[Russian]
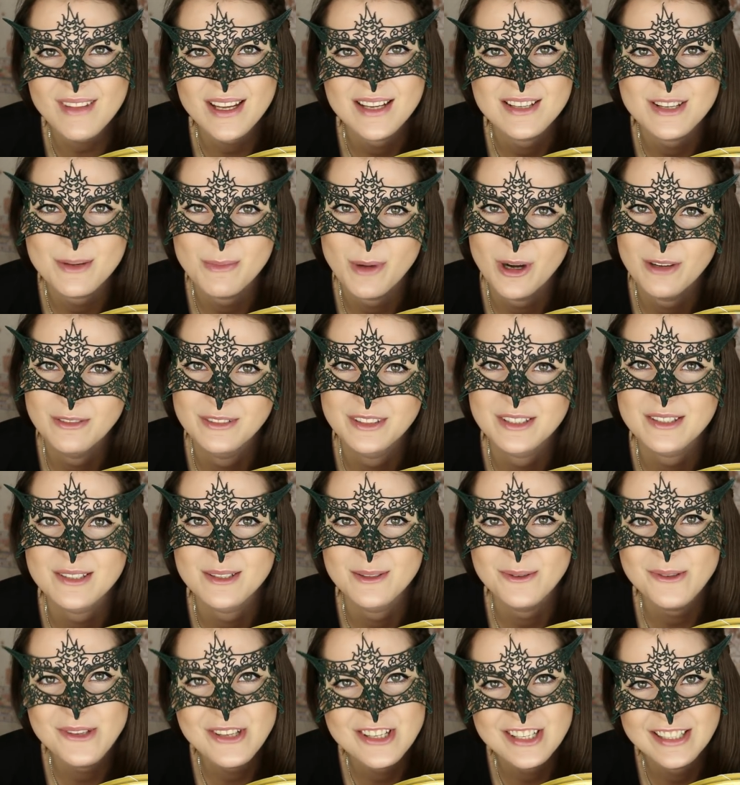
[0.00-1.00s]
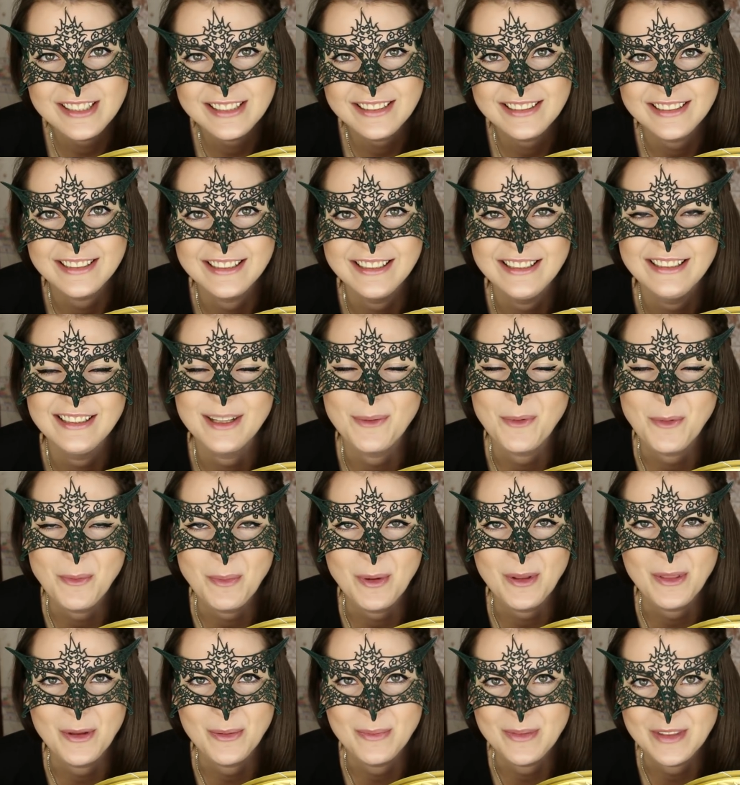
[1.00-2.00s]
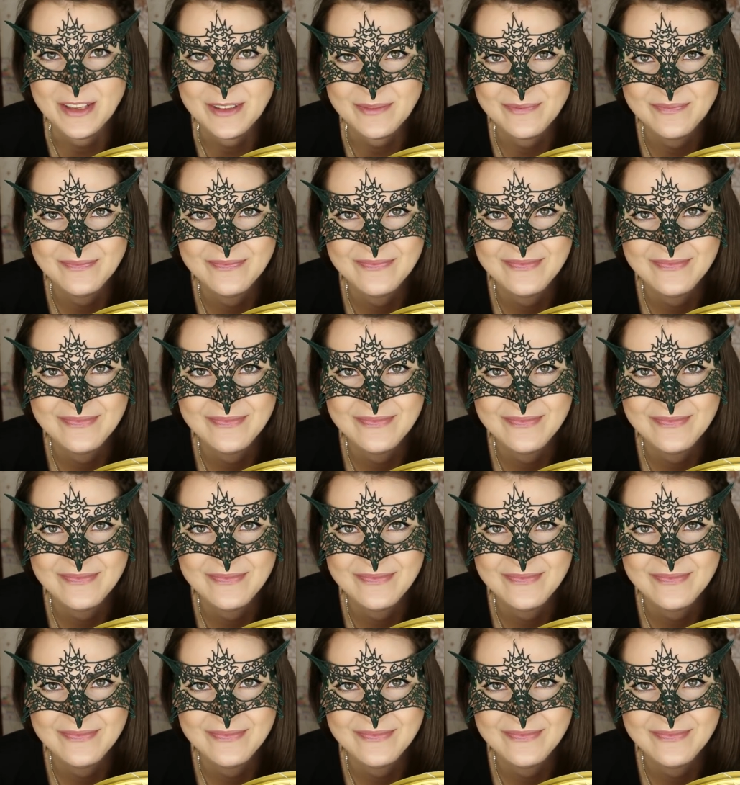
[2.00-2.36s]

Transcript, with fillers: забавных случаях и тому подобное.